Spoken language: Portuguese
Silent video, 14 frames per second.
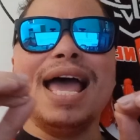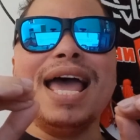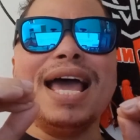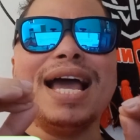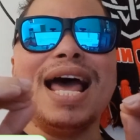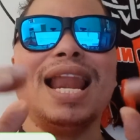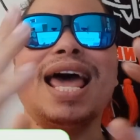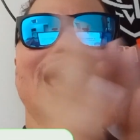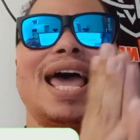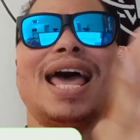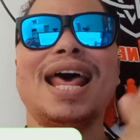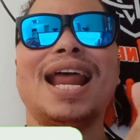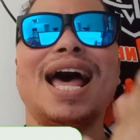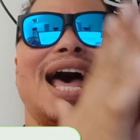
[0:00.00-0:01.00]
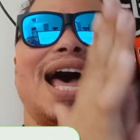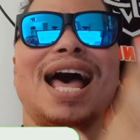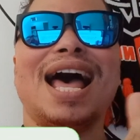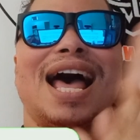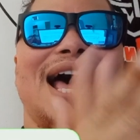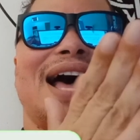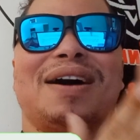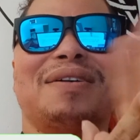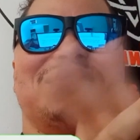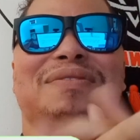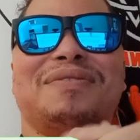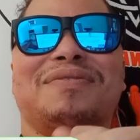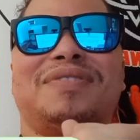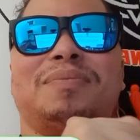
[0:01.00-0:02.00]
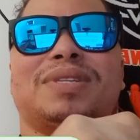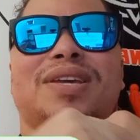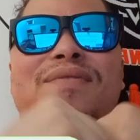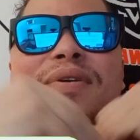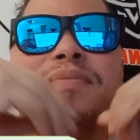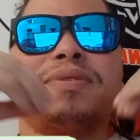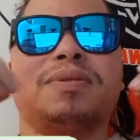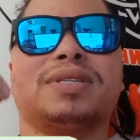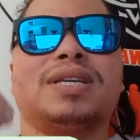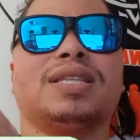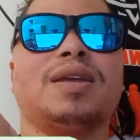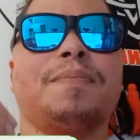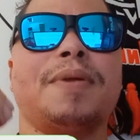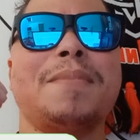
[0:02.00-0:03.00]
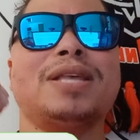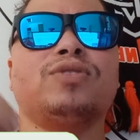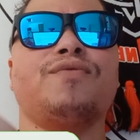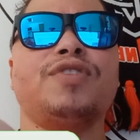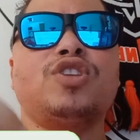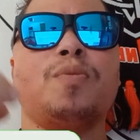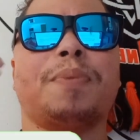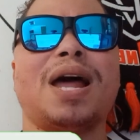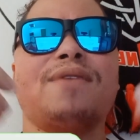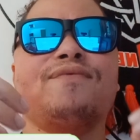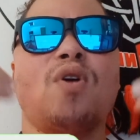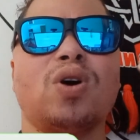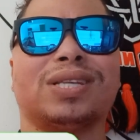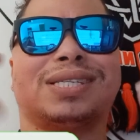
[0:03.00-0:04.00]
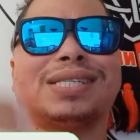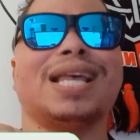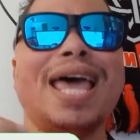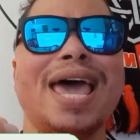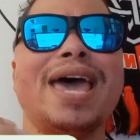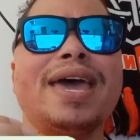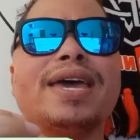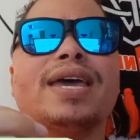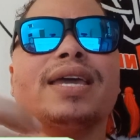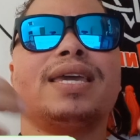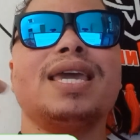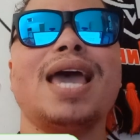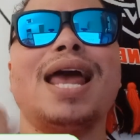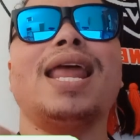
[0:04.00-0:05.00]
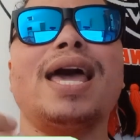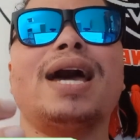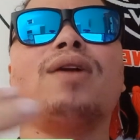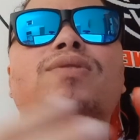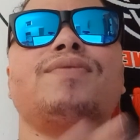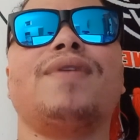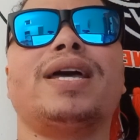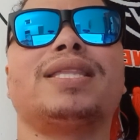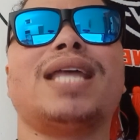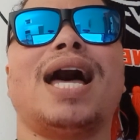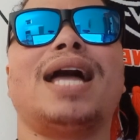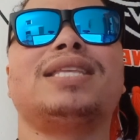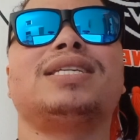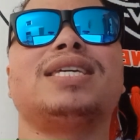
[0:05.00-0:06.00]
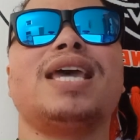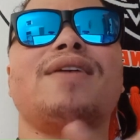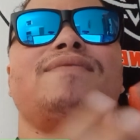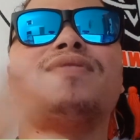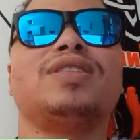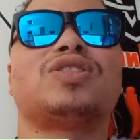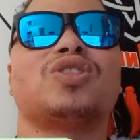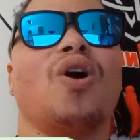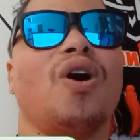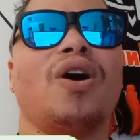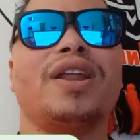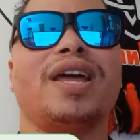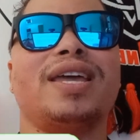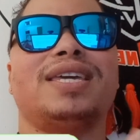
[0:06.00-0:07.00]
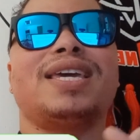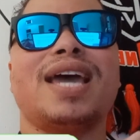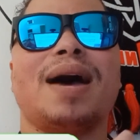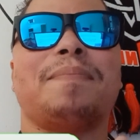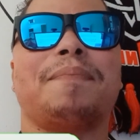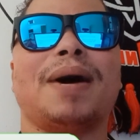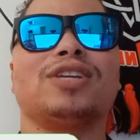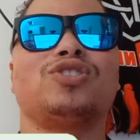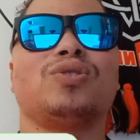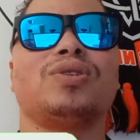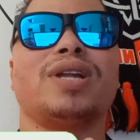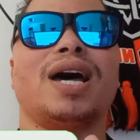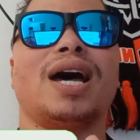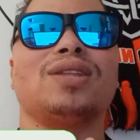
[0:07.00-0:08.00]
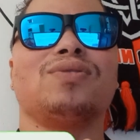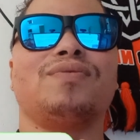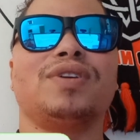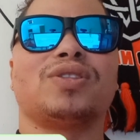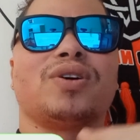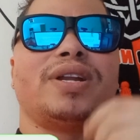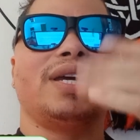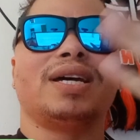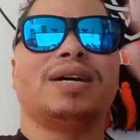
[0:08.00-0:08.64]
aí galera, vamos que vamos, estamos que para mais um vídeo para você que é leão de verdade, que é Vitória e que é apaixonado. Vitória